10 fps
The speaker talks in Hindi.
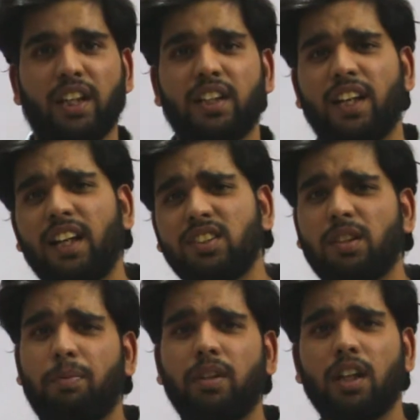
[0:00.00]
क्या है टेंस
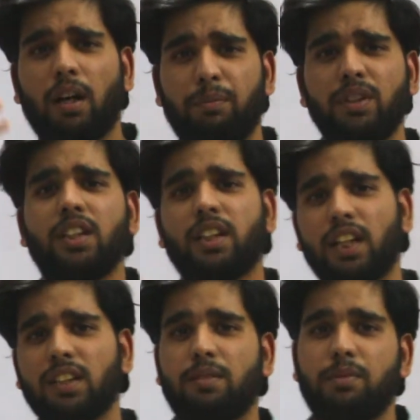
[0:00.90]
अपन अभी तक
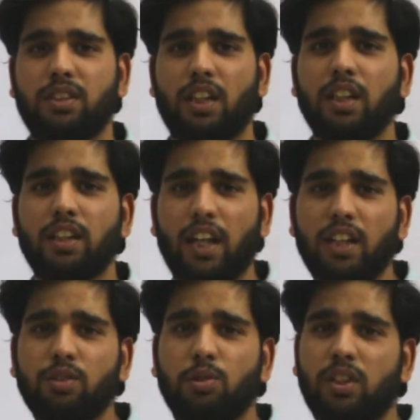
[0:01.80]
क्या समझते हैं
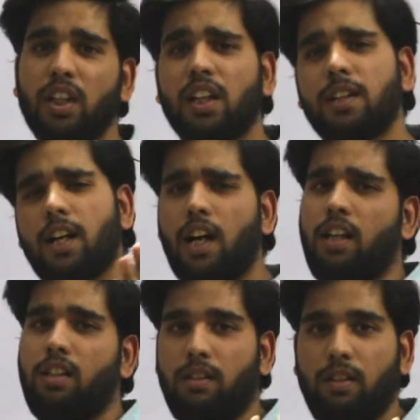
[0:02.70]
टेंस होता है
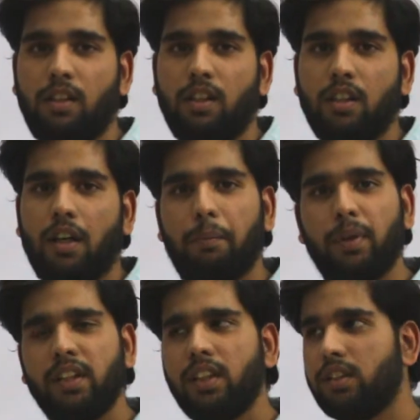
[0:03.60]
काल
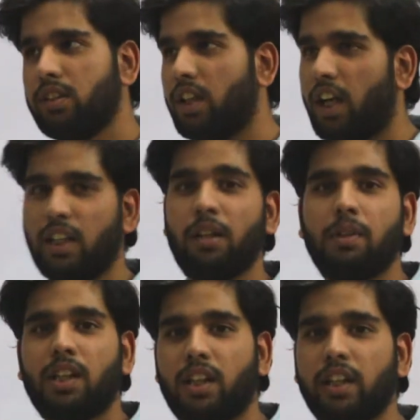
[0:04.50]
अपन ने धारणा
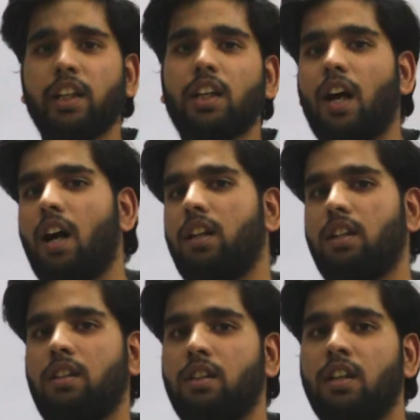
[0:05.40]
बना रखी
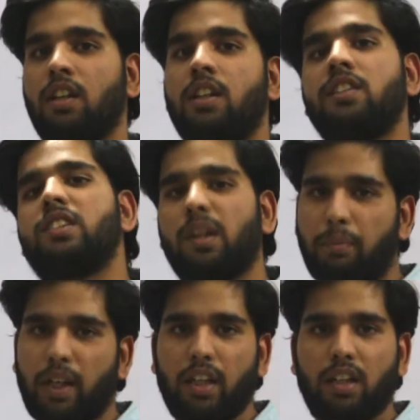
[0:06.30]
काल
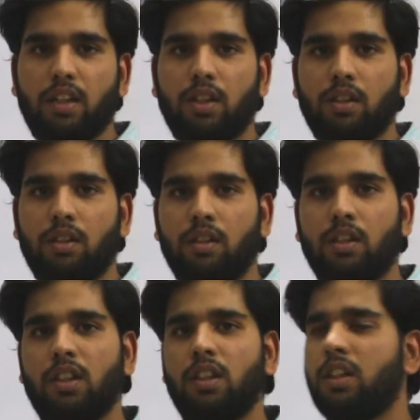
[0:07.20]
समय
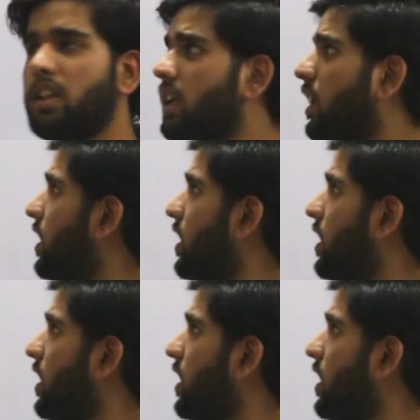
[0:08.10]
ठीक है